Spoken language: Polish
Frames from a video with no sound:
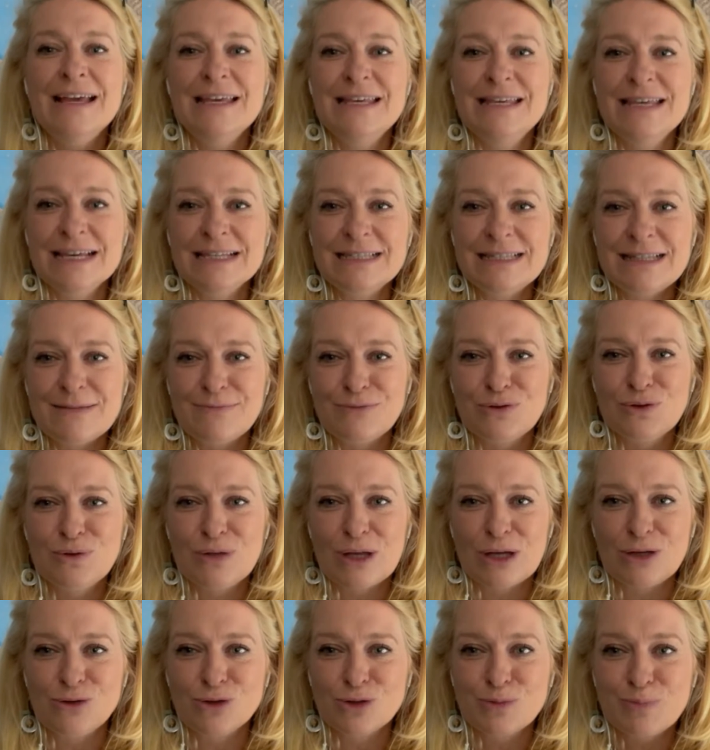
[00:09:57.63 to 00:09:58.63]
Jestem
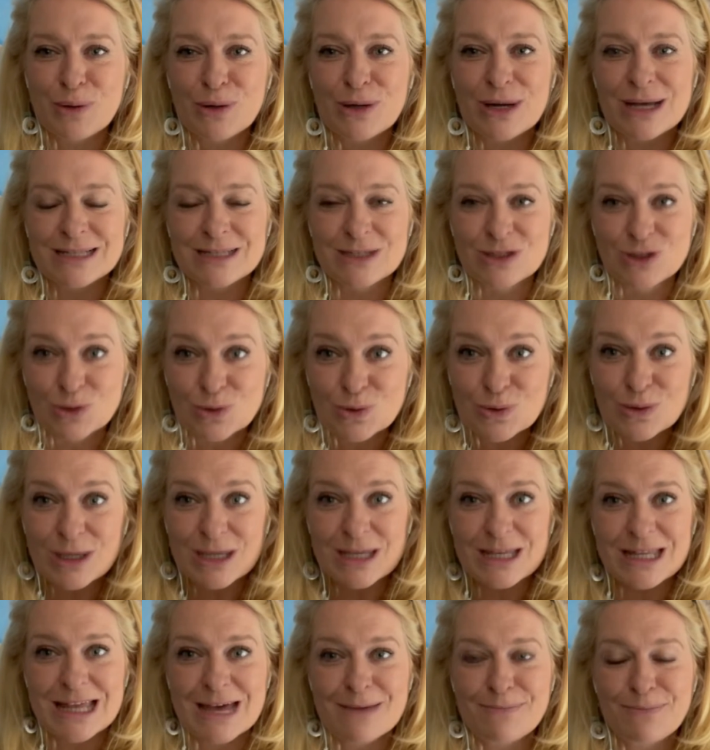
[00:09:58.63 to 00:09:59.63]
tutaj już po raz drugi
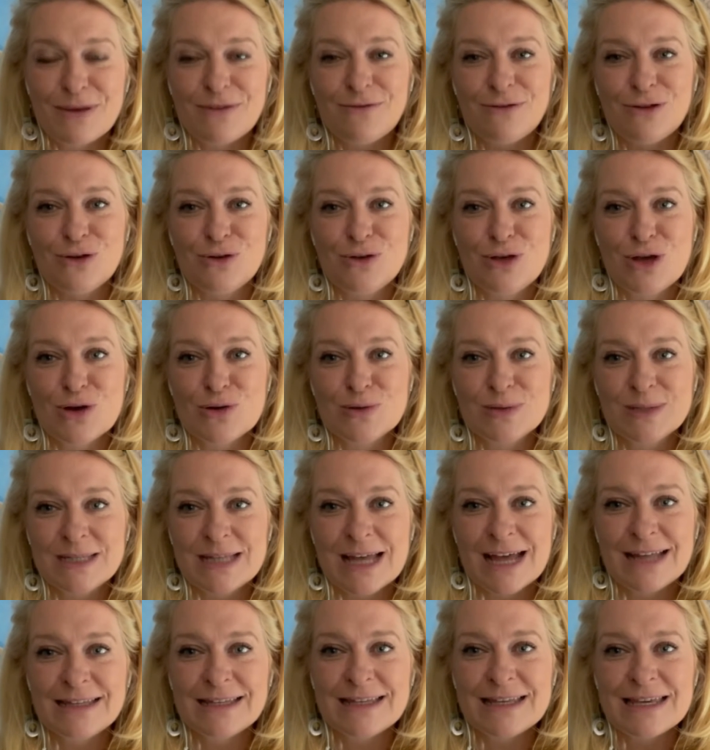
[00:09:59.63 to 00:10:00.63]
i na pewno nie
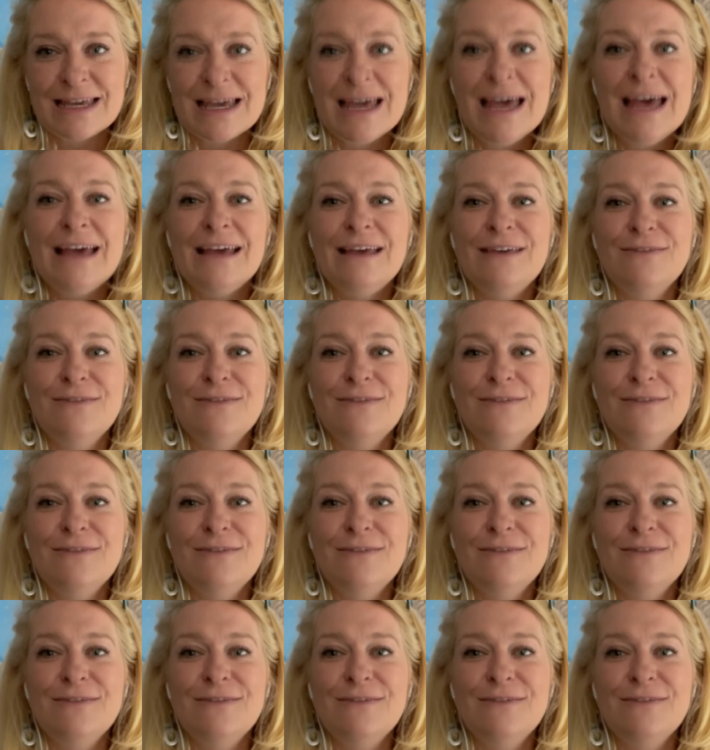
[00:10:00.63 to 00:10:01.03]
ostatni